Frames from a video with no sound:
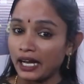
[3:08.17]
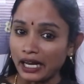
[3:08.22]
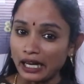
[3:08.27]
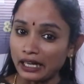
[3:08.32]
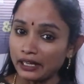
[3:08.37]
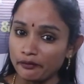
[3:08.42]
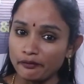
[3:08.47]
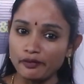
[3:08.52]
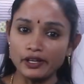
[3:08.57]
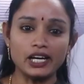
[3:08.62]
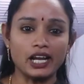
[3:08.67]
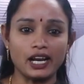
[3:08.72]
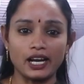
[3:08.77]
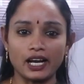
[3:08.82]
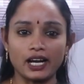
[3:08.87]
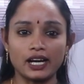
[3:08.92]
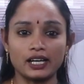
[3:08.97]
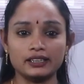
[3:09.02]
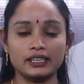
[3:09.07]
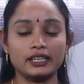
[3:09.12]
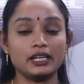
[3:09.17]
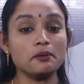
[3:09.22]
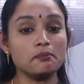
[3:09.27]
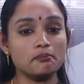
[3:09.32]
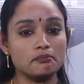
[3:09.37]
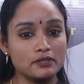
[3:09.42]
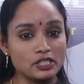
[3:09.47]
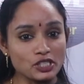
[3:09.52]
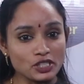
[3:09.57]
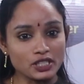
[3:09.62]
కానీ వీళ్ళు అలా కాదండి
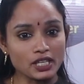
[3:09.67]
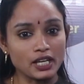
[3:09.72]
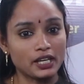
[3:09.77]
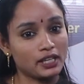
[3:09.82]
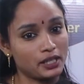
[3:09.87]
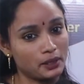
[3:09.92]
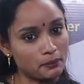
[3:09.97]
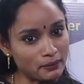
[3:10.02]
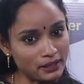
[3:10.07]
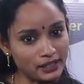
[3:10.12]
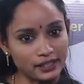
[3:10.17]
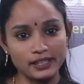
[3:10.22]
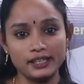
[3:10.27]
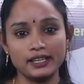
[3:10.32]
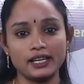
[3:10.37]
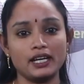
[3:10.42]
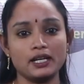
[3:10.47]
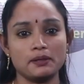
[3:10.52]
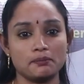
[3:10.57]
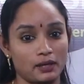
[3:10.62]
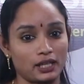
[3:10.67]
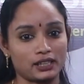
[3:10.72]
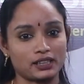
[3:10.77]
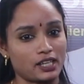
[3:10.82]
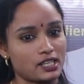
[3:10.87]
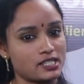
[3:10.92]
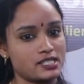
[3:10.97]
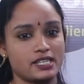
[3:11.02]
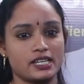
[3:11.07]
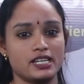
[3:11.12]
మిషనరీని మెటీరియల్ని మాత్రం